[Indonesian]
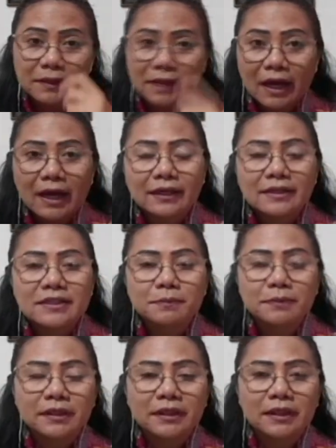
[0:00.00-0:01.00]
penanganan
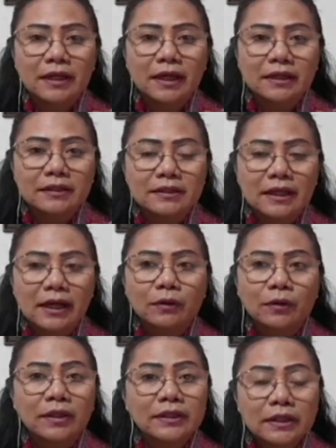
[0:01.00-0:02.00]
seperti yang
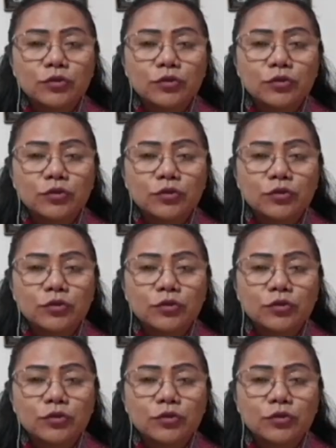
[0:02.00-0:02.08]
saya lakukan.